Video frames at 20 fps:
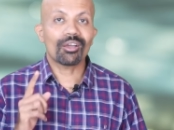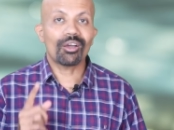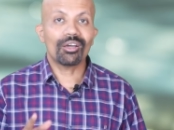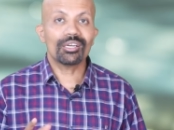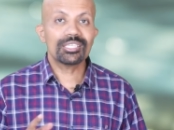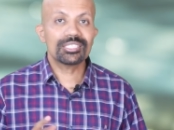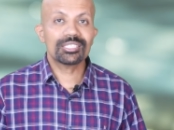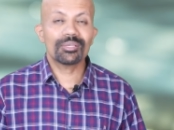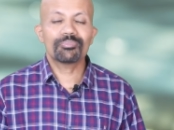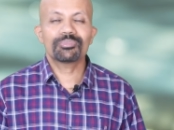
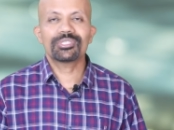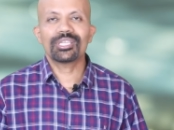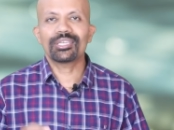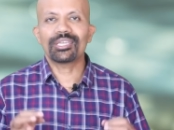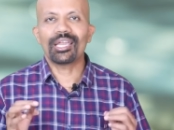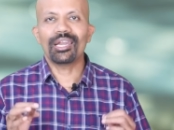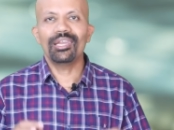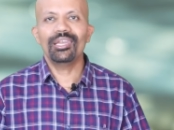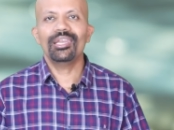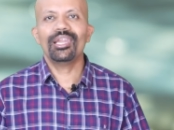கான்செப்ட்ஸை
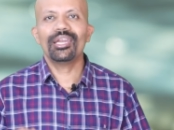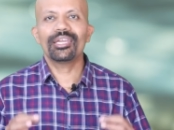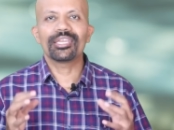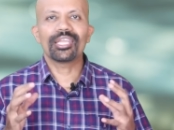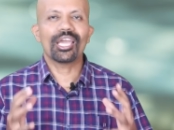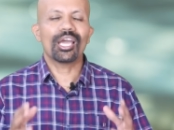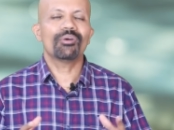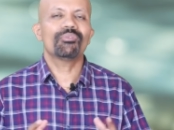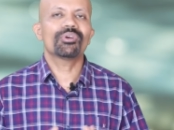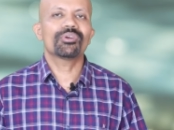நல்லா
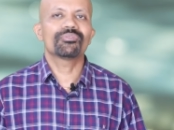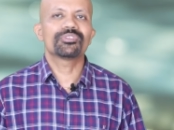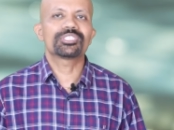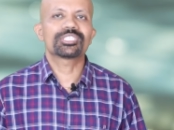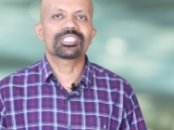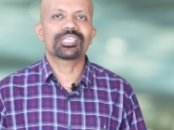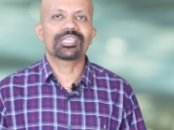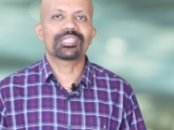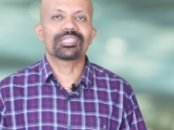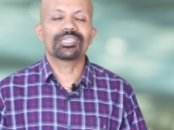ஞாபகம்
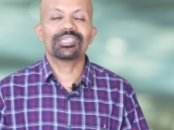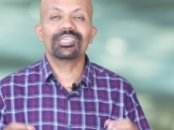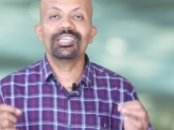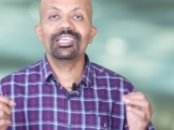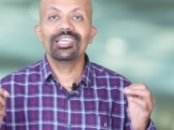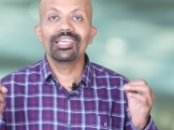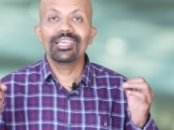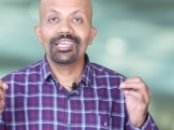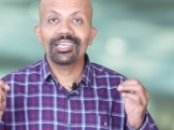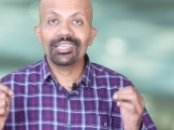வச்சுக்கிறதுக்கு
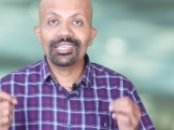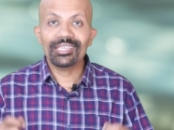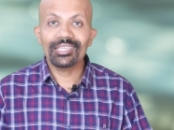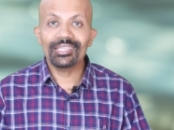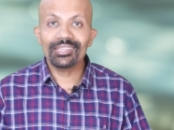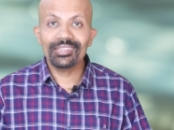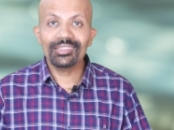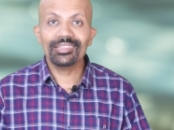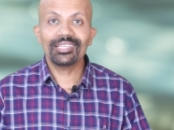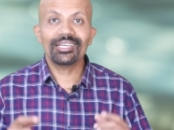
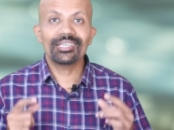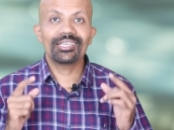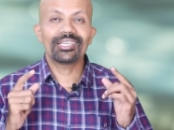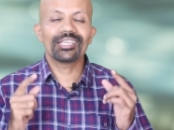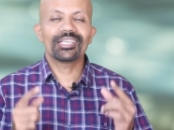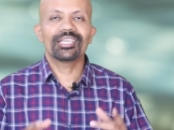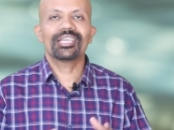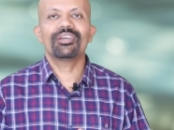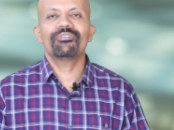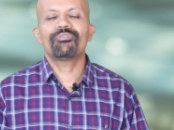இந்த
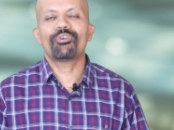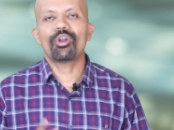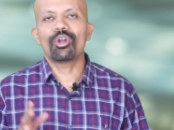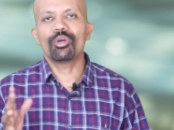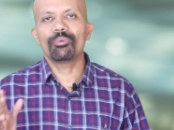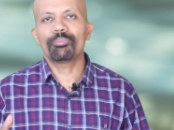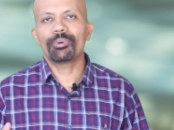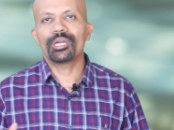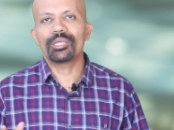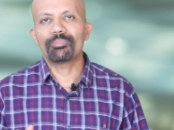ட்ரிக்கை
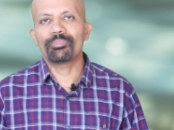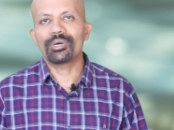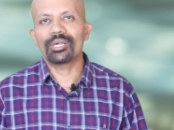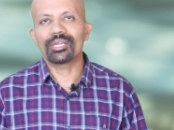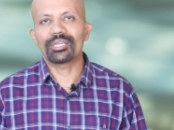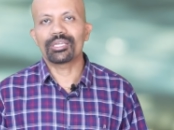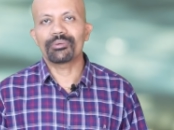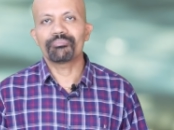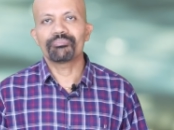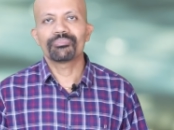ஃபாலோ பண்ணி
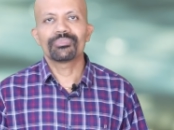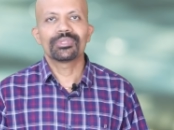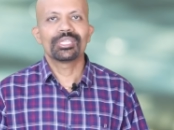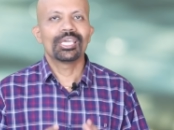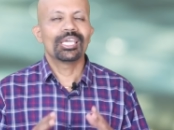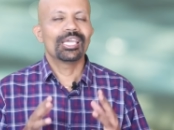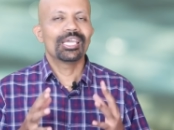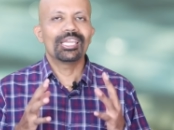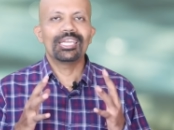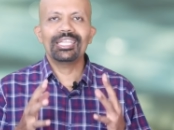பாருங்கள்
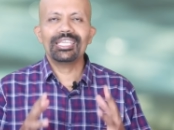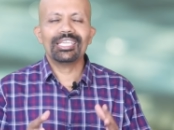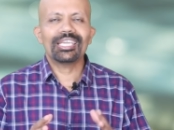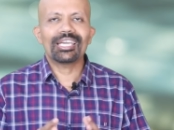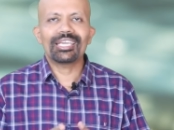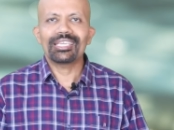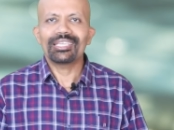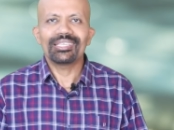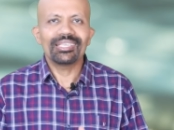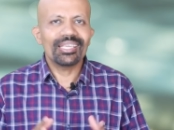
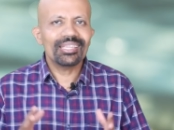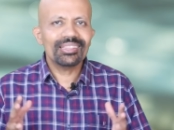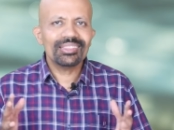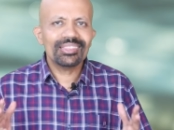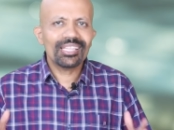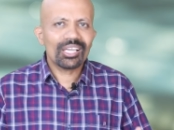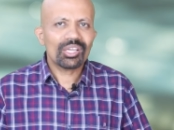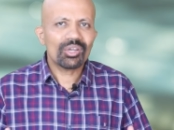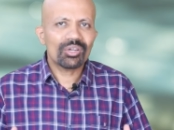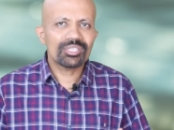நீங்கள்
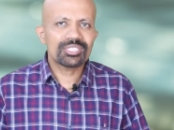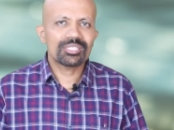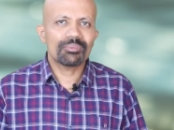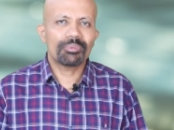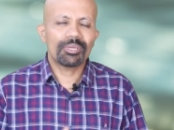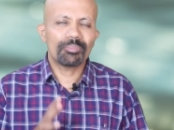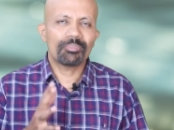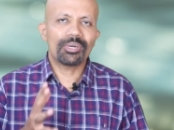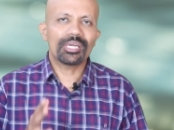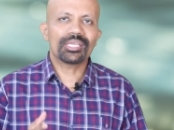எந்த
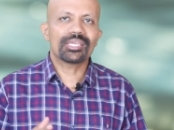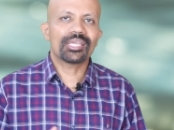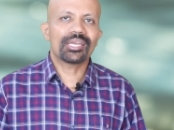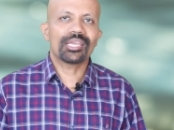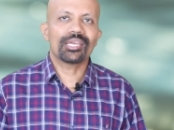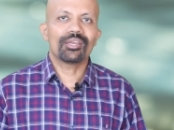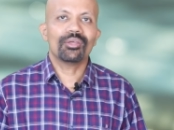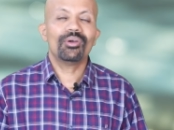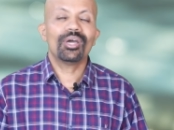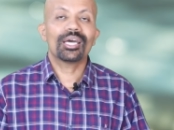கான்செப்டை
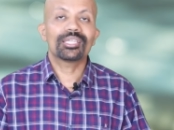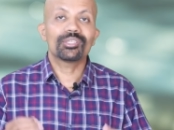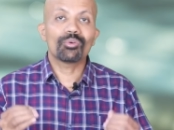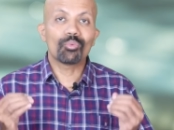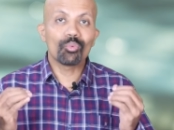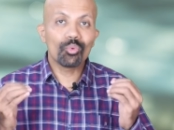படிக்கிறீங்களோ அதை